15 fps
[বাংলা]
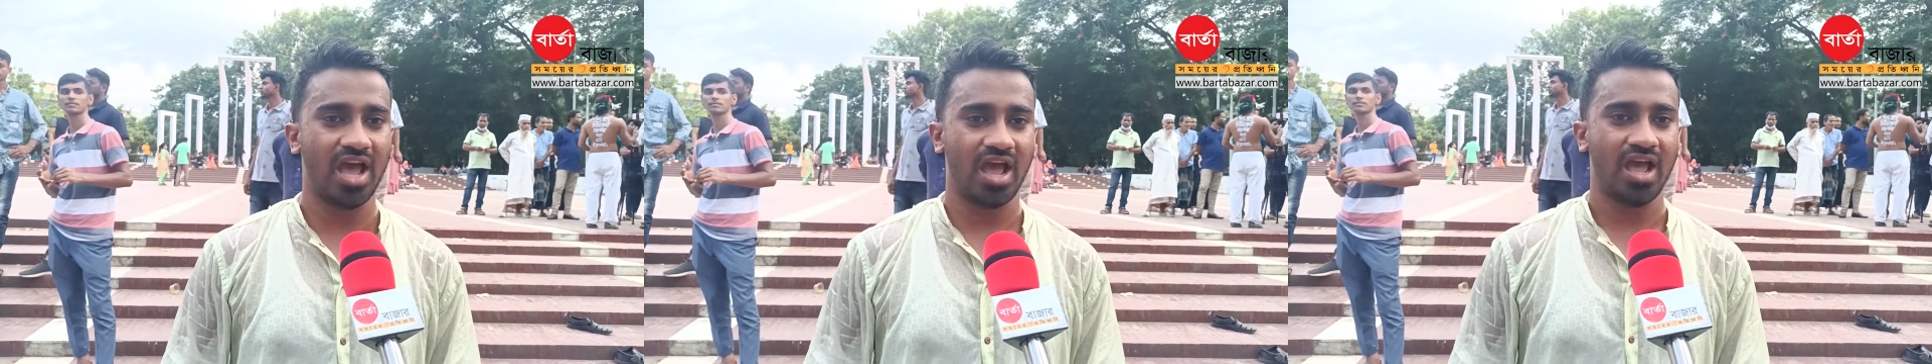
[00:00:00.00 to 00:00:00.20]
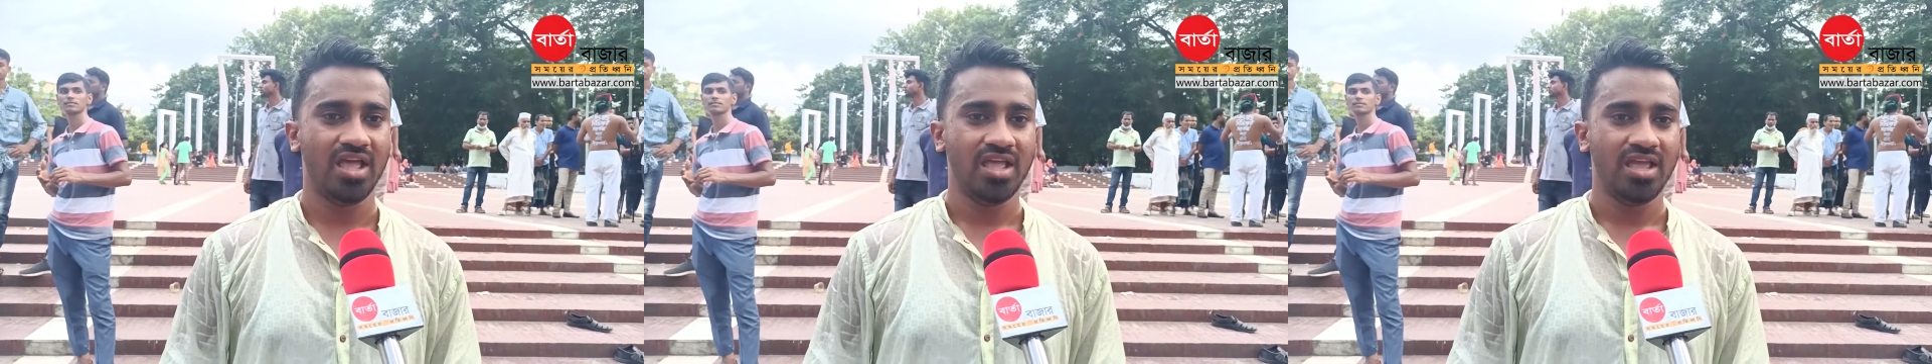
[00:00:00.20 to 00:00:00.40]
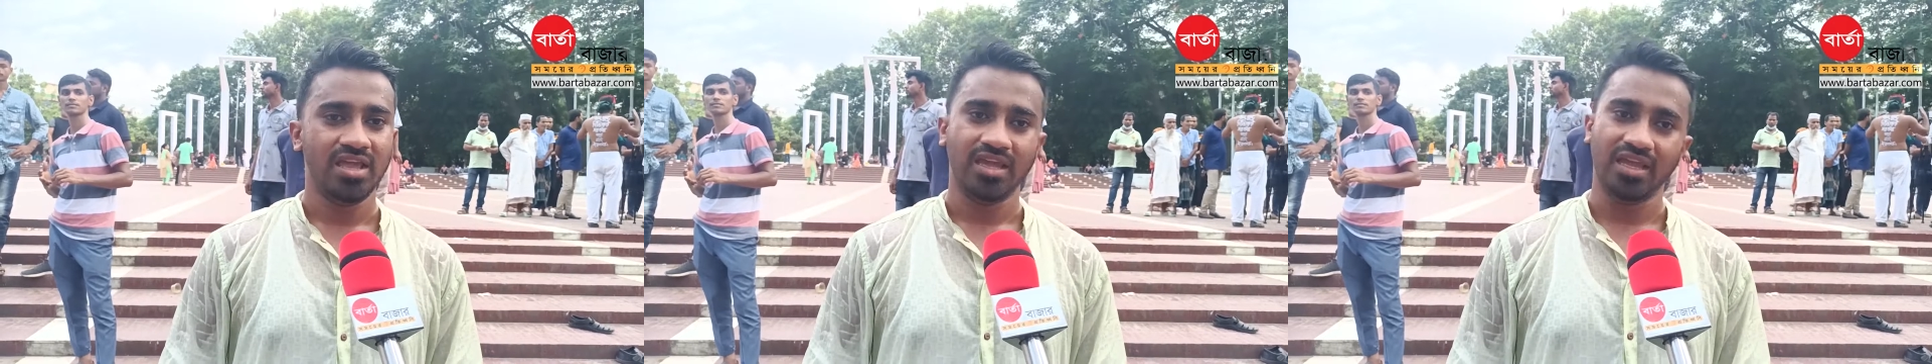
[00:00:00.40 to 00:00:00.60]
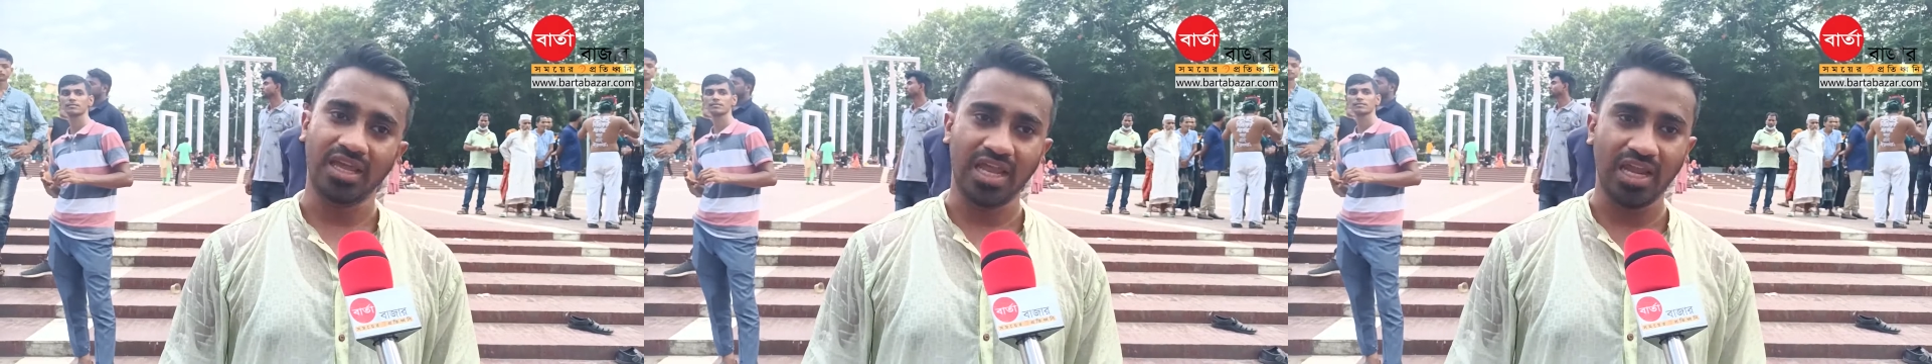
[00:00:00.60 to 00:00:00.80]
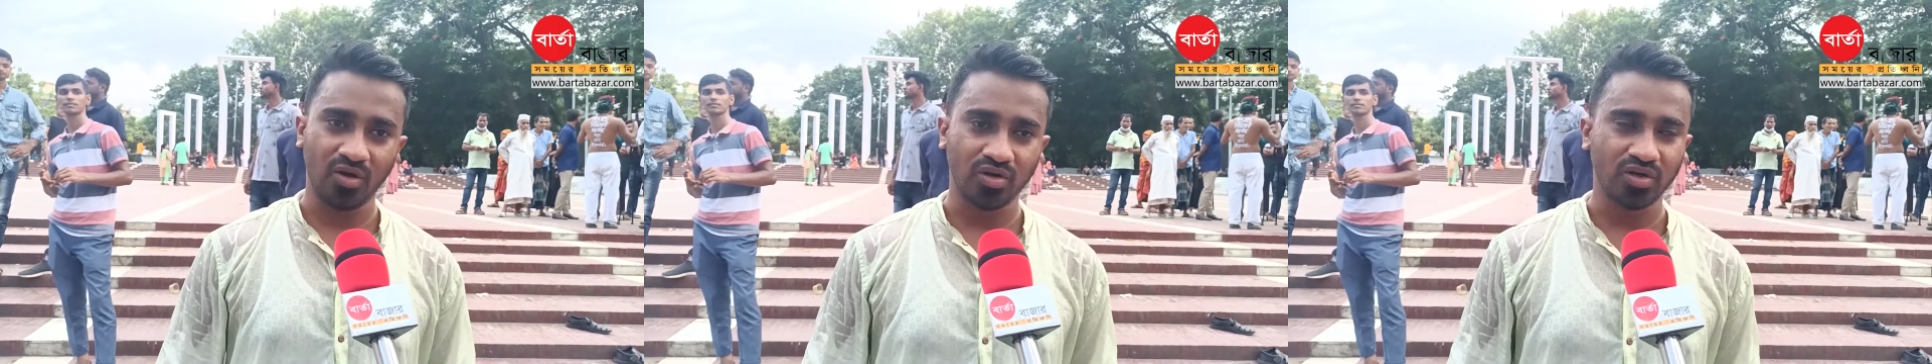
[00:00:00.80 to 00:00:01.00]
না
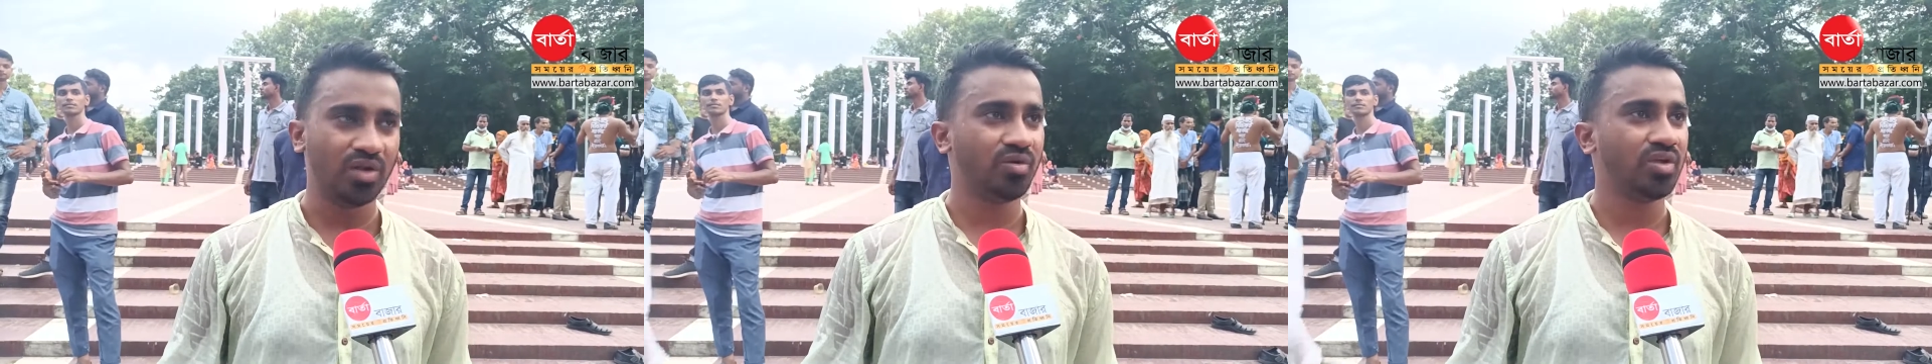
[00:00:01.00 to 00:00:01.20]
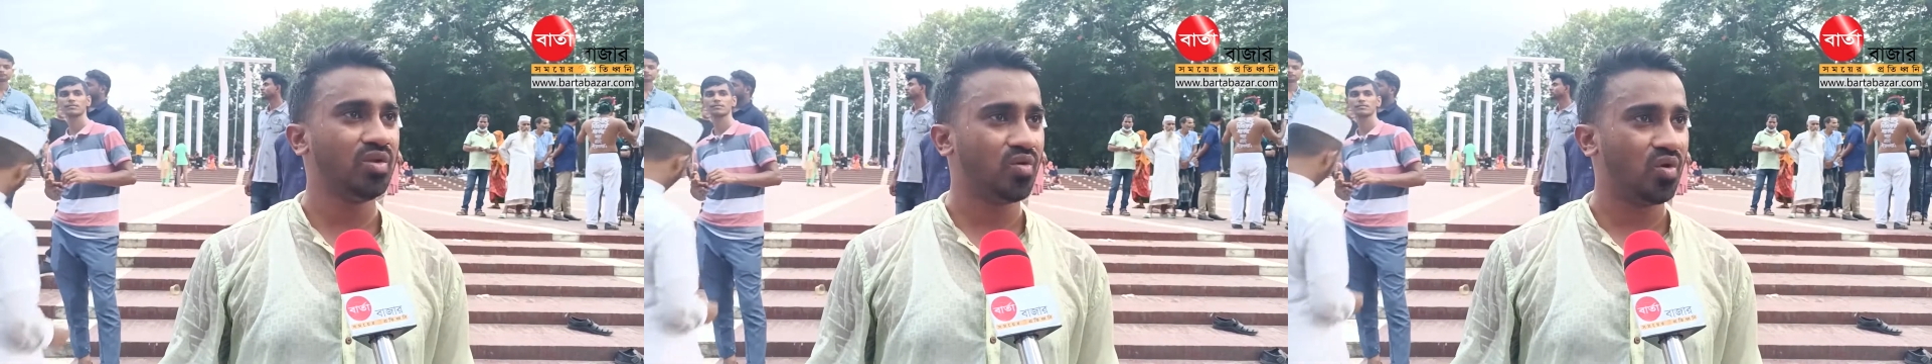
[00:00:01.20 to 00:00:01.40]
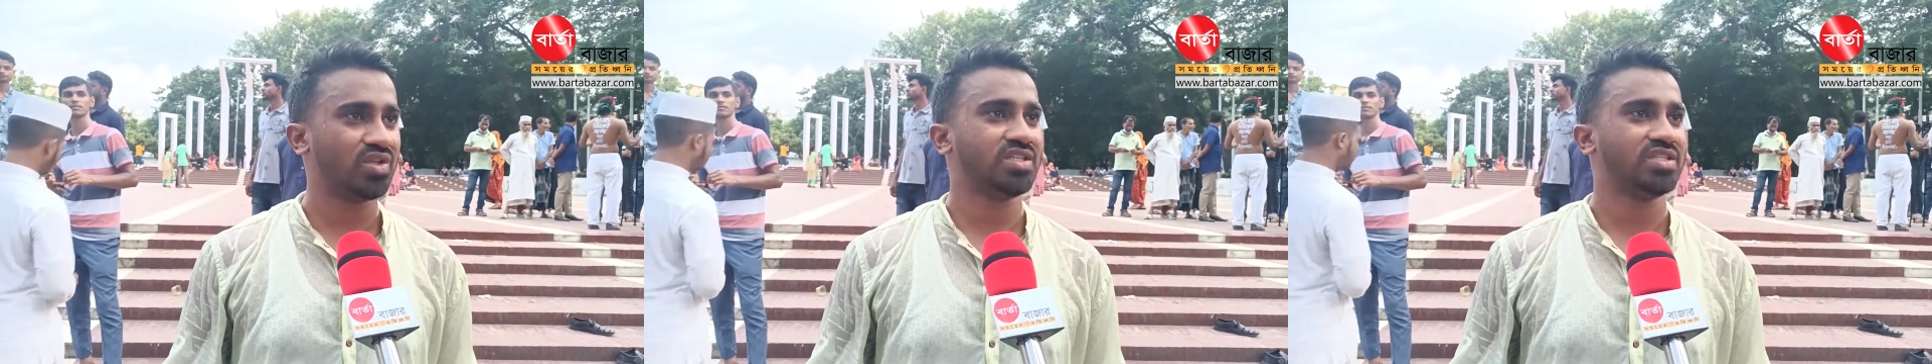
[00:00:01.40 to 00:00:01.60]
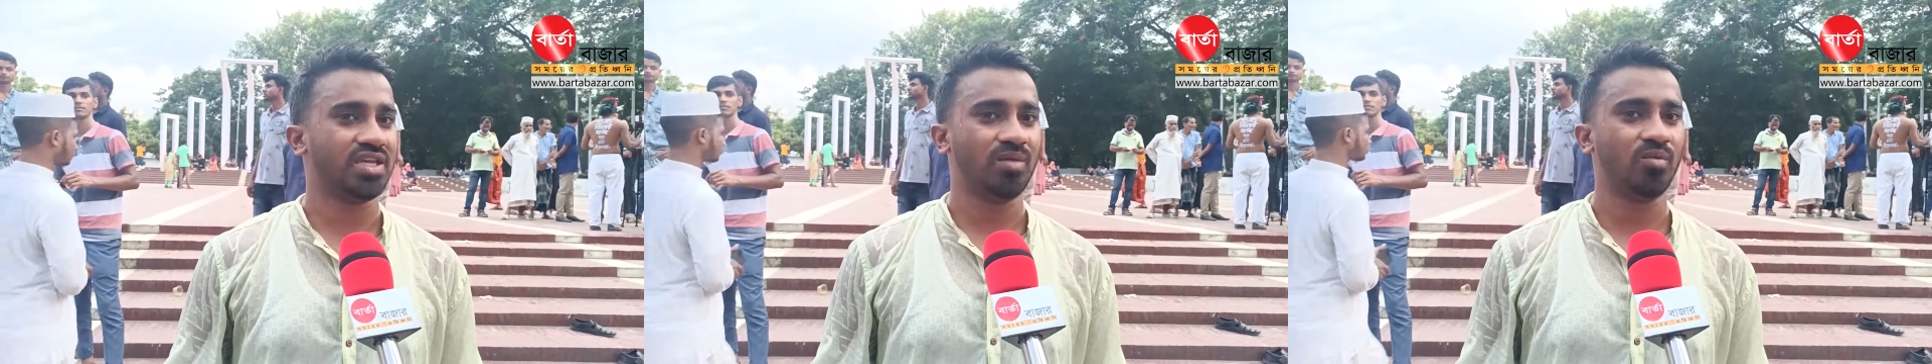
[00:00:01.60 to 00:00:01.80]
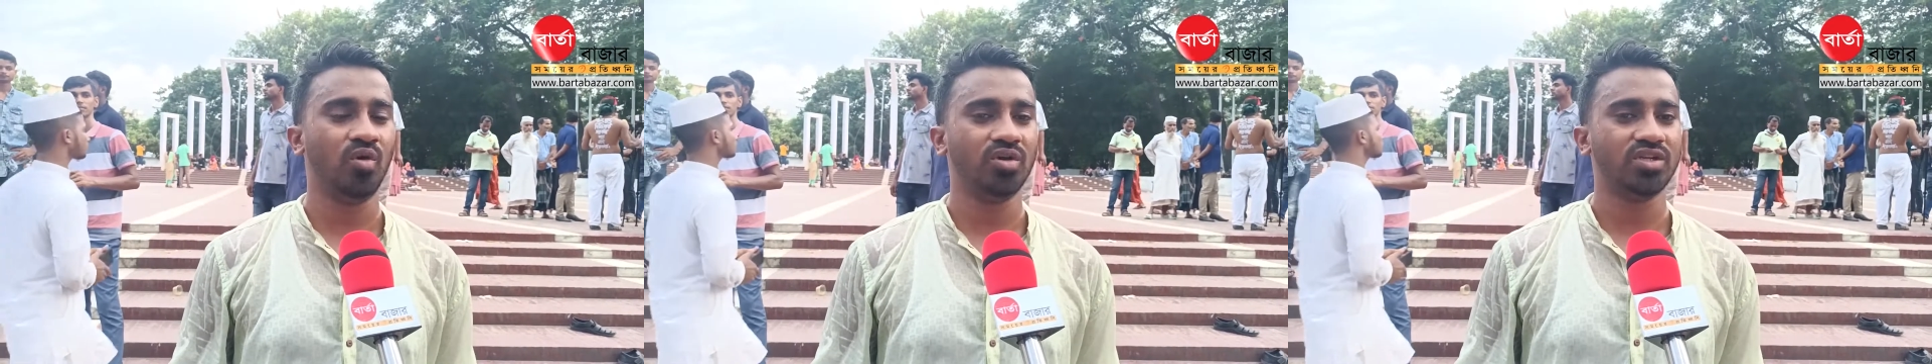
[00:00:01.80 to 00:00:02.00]
এই ঘটনাও কিন্তু ঘটেছে
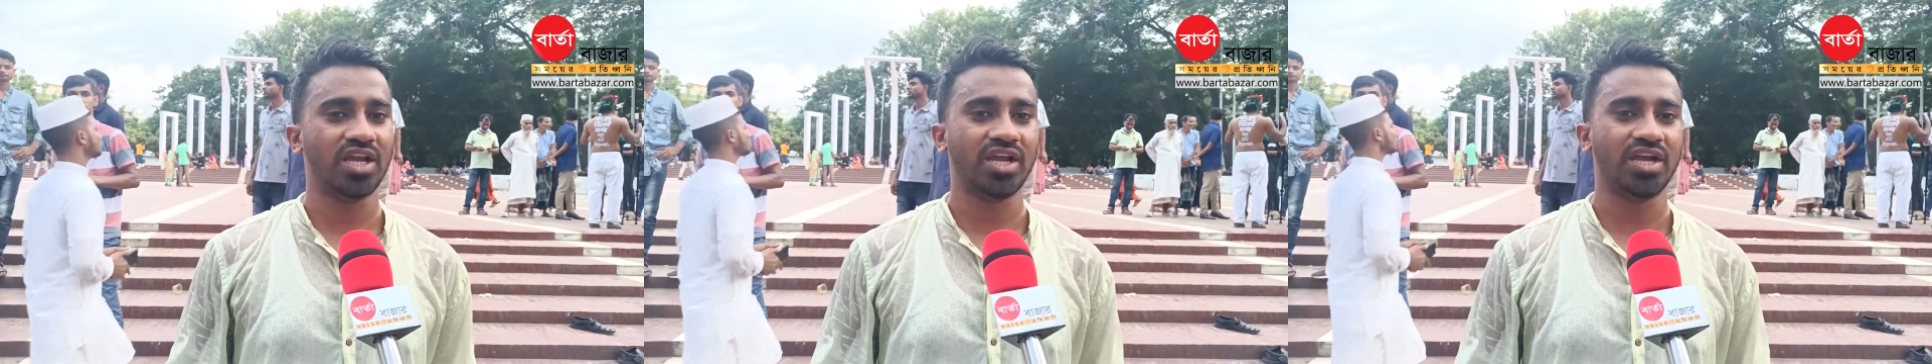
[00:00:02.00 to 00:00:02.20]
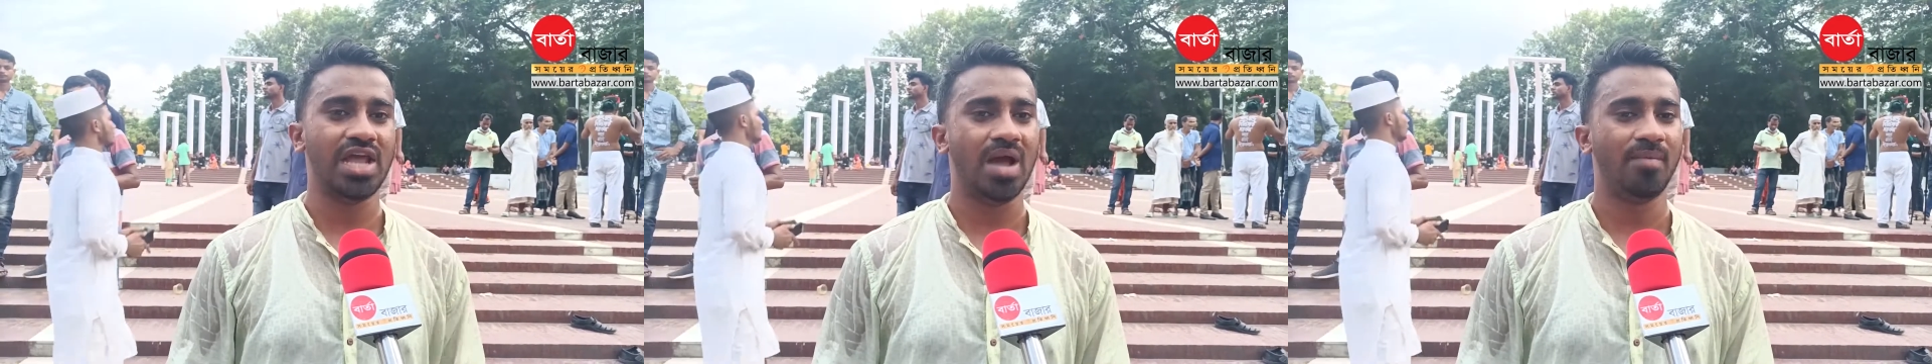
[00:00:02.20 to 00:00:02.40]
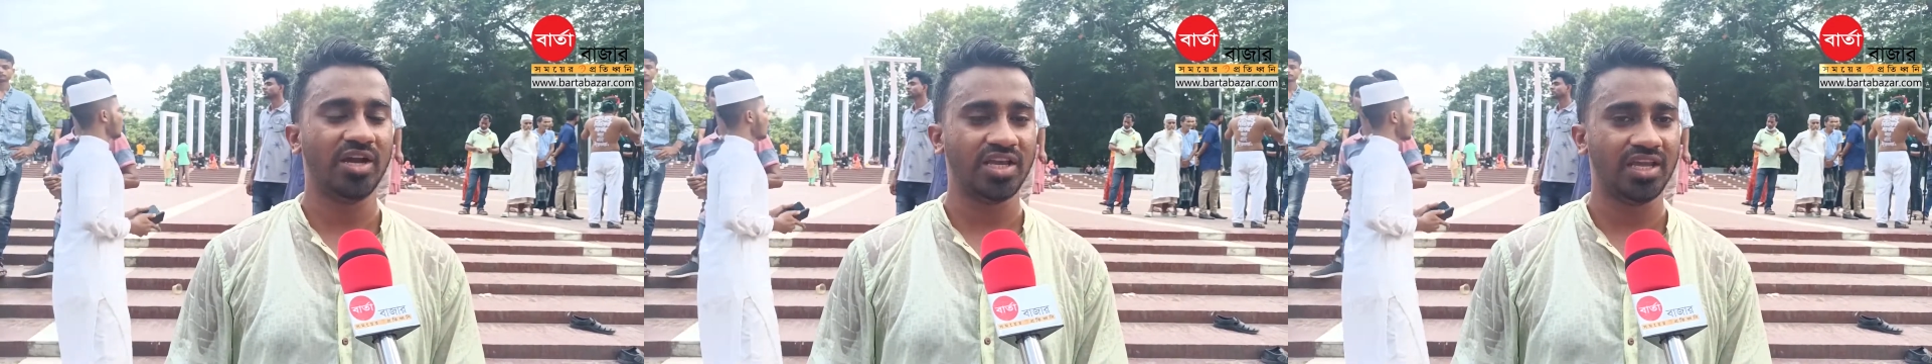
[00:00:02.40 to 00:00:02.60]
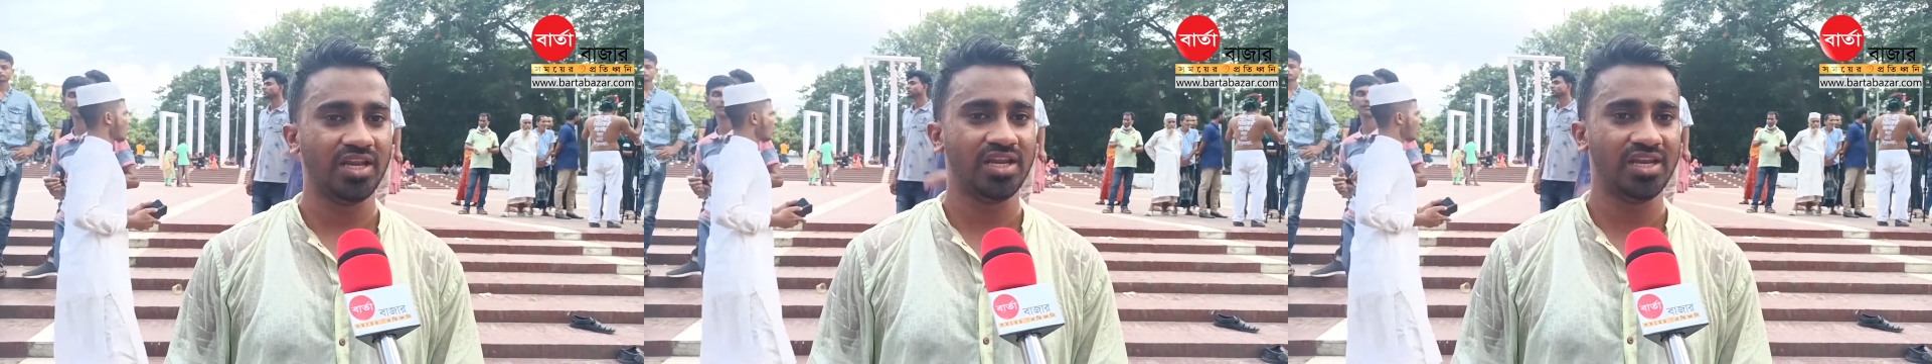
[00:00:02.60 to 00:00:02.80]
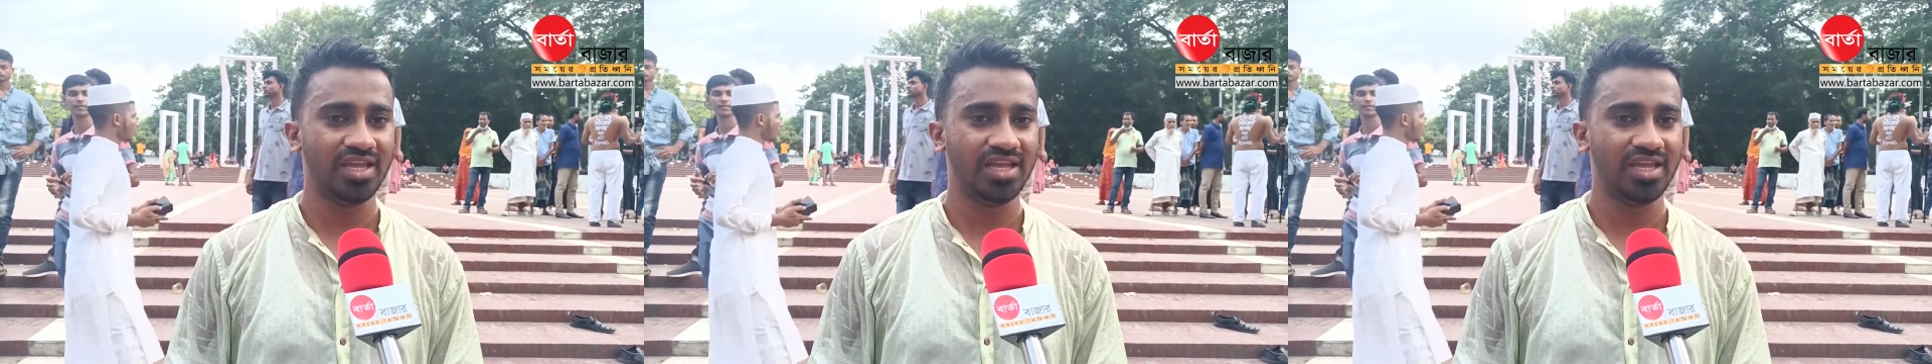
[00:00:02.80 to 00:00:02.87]
এবং সেখানে আমাকে